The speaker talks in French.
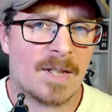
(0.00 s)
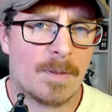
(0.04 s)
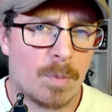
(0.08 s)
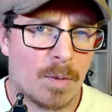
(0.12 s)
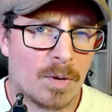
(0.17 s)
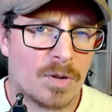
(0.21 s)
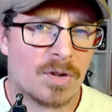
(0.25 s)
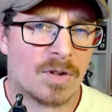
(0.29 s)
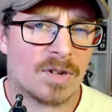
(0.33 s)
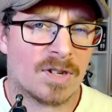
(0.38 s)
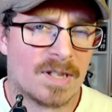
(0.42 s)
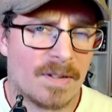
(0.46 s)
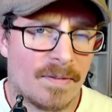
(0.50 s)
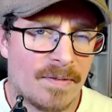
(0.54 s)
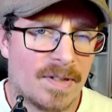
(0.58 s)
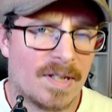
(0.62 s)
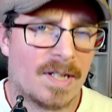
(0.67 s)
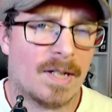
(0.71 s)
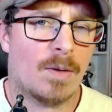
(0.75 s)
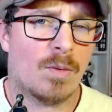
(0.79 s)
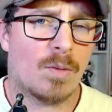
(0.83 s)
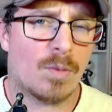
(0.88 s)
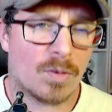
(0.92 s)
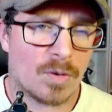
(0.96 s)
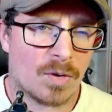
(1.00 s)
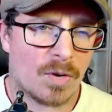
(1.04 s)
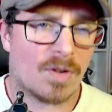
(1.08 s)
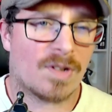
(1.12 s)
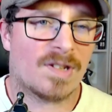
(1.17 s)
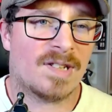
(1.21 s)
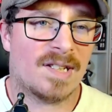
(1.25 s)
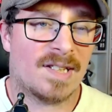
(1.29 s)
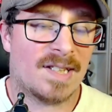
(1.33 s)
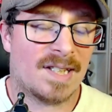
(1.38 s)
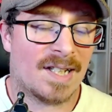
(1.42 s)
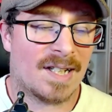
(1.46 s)
Expo ça faisait
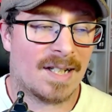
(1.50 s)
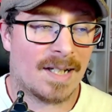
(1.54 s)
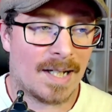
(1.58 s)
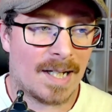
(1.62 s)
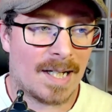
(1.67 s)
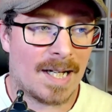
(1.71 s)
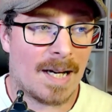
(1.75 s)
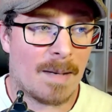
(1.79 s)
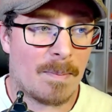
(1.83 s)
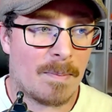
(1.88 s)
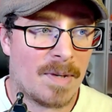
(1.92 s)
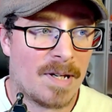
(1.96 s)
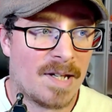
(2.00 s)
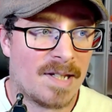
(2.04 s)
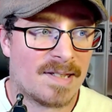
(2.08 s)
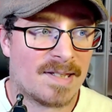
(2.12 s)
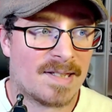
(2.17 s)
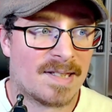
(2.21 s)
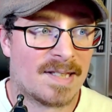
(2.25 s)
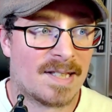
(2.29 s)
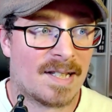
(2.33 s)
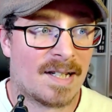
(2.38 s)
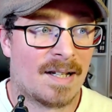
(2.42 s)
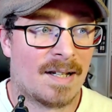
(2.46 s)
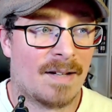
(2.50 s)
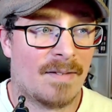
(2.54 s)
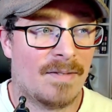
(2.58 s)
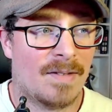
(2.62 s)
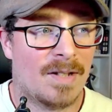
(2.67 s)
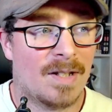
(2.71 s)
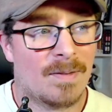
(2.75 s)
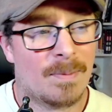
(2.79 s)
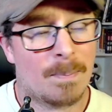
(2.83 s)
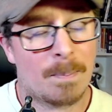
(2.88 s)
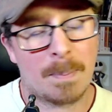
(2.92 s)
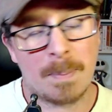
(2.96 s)
longtemps que c'était réclamé. Ça
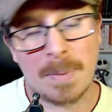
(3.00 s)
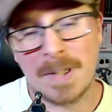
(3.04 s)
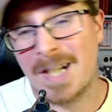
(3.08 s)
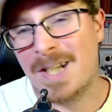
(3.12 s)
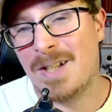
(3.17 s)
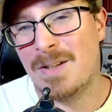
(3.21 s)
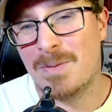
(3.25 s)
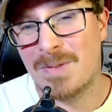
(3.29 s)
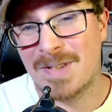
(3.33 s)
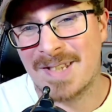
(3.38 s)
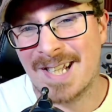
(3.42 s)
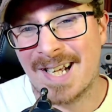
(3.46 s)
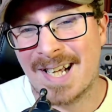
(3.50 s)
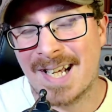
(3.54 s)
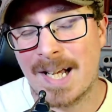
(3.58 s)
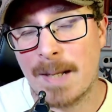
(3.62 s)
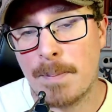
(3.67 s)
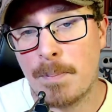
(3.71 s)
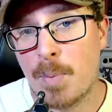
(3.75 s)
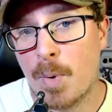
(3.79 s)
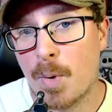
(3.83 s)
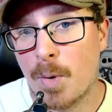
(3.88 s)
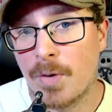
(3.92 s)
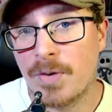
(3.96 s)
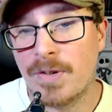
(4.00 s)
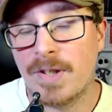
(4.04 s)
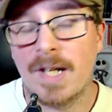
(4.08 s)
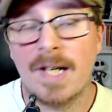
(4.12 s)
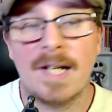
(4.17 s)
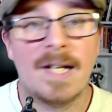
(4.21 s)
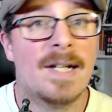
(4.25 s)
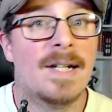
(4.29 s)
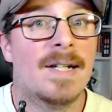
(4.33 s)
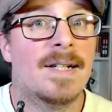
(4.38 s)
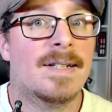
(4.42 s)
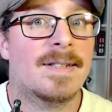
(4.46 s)
avait pris une sacrée pause.
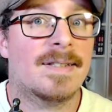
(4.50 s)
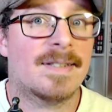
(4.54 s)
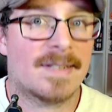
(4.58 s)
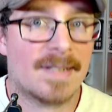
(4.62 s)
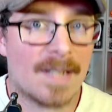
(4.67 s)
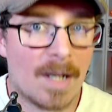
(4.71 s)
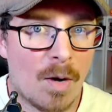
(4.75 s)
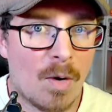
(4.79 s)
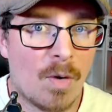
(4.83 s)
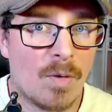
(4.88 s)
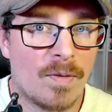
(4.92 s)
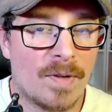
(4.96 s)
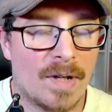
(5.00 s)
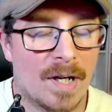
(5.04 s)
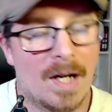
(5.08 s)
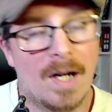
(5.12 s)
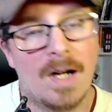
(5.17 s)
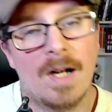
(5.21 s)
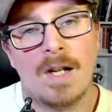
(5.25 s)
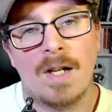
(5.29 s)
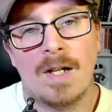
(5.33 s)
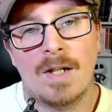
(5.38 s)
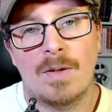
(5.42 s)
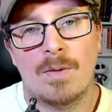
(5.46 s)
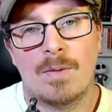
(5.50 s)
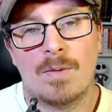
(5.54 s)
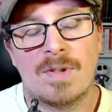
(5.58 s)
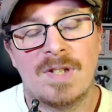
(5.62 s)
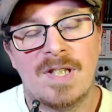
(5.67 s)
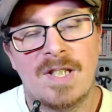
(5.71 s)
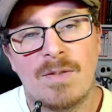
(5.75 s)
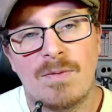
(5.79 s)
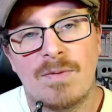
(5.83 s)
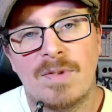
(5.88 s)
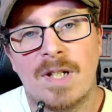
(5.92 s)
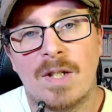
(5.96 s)
Ça revient.
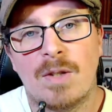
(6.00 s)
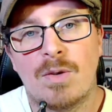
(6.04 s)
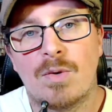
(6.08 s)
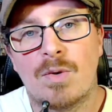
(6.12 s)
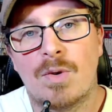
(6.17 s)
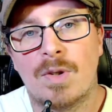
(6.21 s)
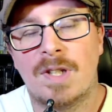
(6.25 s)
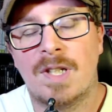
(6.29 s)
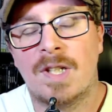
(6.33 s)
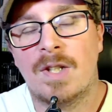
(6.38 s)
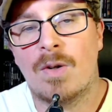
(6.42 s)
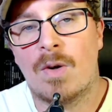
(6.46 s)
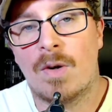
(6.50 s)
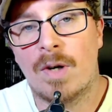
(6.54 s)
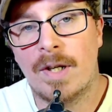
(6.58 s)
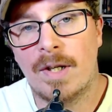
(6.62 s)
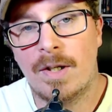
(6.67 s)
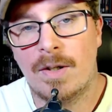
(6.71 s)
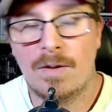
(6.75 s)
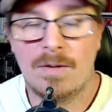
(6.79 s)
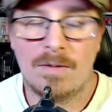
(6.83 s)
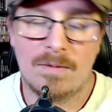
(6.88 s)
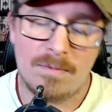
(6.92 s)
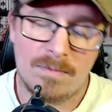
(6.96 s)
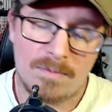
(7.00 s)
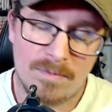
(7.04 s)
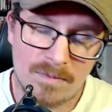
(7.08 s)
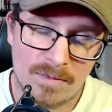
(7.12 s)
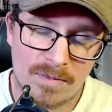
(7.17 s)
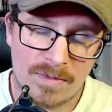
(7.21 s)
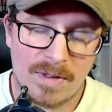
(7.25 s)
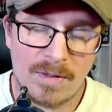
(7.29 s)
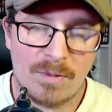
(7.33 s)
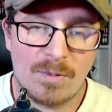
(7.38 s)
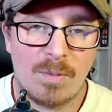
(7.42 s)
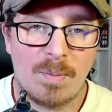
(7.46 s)
Donc si vous êtes du côté d'Orléans,
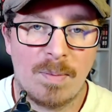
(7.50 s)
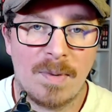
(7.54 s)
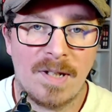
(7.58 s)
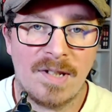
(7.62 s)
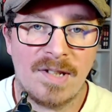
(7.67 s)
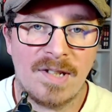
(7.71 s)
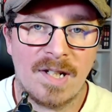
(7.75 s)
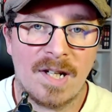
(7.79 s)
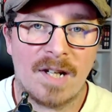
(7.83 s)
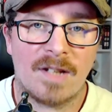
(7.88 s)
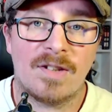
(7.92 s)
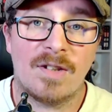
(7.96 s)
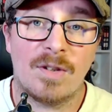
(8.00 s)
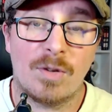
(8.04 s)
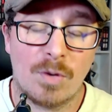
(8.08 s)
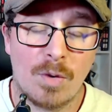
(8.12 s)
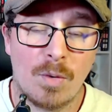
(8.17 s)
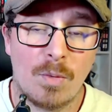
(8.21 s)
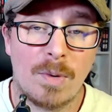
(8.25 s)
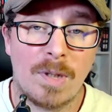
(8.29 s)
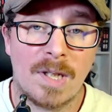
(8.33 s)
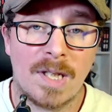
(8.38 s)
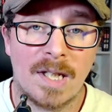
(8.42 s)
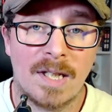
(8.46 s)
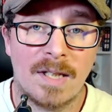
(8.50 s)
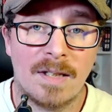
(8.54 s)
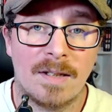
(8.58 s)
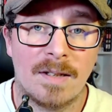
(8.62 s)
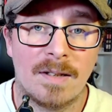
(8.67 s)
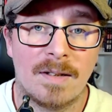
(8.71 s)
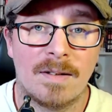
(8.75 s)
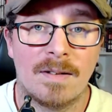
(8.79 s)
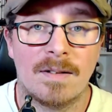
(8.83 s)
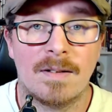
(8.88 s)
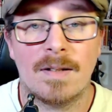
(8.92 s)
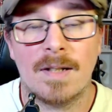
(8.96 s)
faites-vous plaisir. C'est ce week-end.
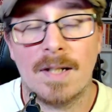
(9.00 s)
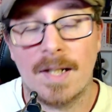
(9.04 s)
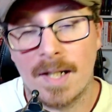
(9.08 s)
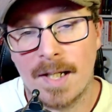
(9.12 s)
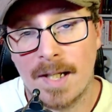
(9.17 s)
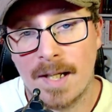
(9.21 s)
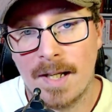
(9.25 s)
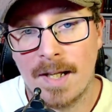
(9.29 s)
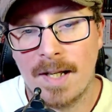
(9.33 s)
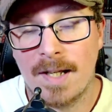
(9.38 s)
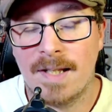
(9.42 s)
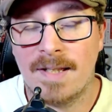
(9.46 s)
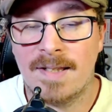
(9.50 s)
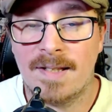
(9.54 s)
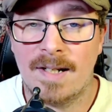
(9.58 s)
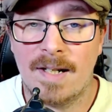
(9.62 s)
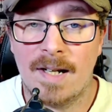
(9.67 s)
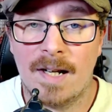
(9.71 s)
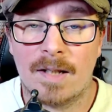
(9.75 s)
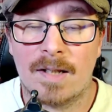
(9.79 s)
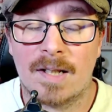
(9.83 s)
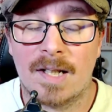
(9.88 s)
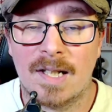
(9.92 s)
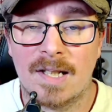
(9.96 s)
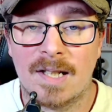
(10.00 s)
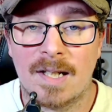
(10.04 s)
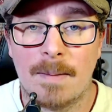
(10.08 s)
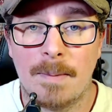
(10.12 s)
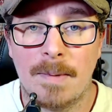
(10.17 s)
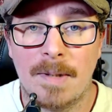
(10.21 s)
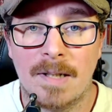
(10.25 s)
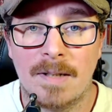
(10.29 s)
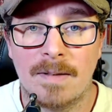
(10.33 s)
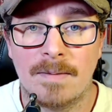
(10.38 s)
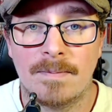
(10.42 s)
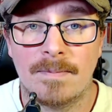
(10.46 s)
Et ça a l'air très
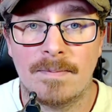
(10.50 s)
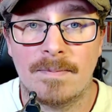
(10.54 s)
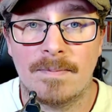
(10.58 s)
très bien.